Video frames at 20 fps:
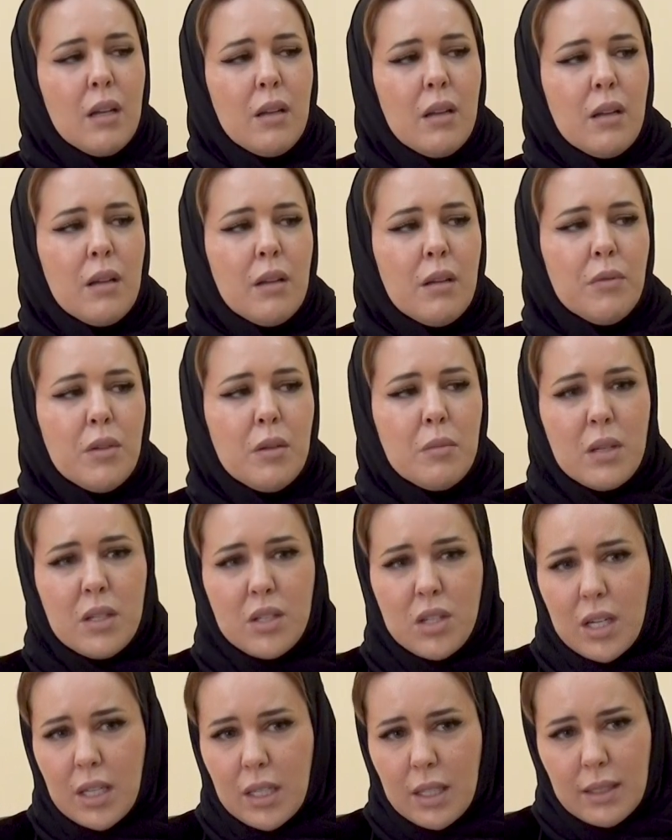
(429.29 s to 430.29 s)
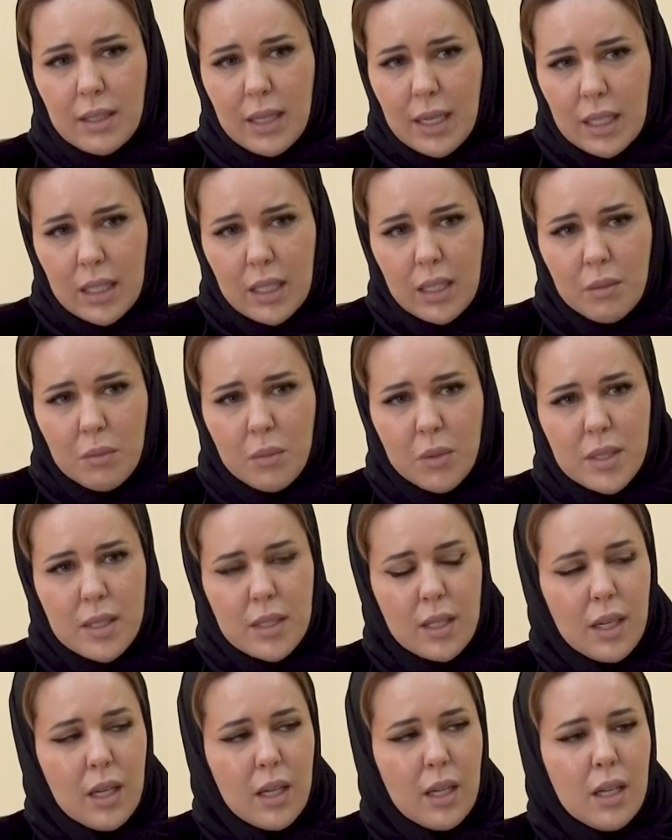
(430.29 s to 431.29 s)
آه، في مجال التعليم
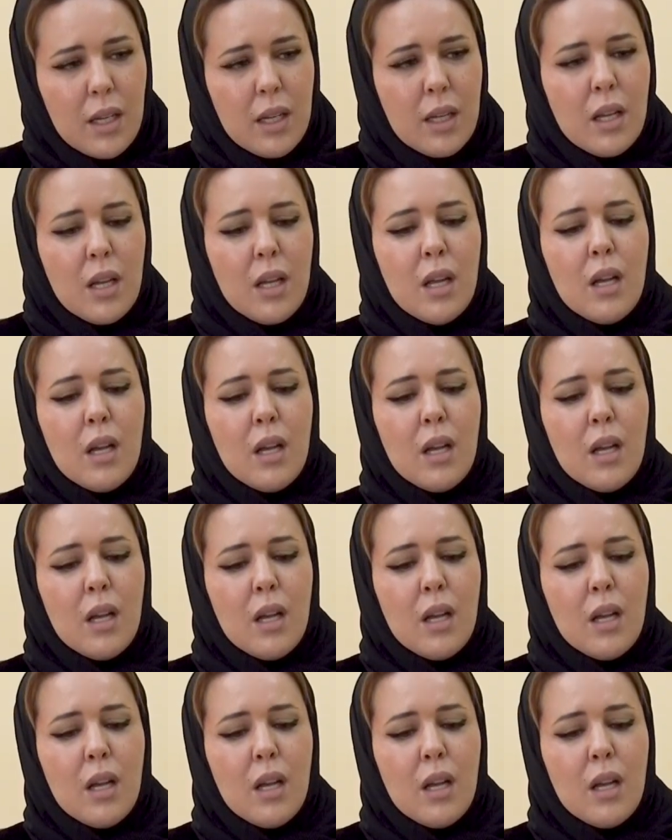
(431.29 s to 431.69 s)
والصحة